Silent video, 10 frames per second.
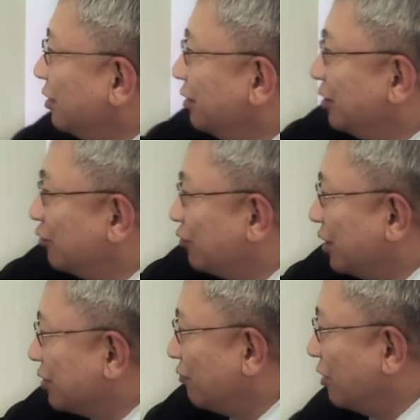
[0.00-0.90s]
리드
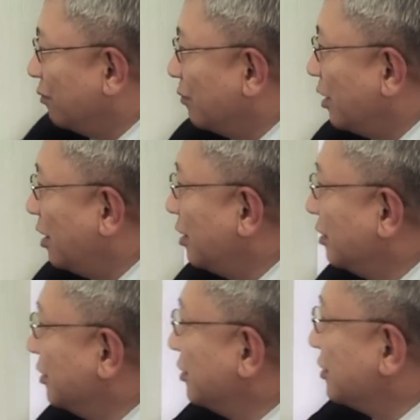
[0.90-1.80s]
2에서 왼발,
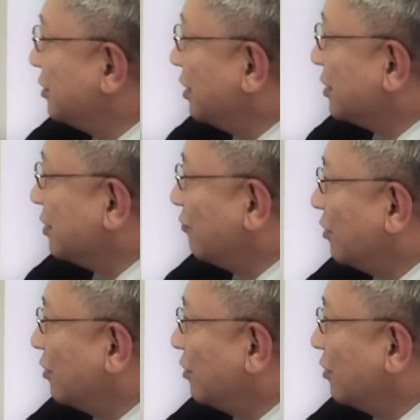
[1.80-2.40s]
리드 3에서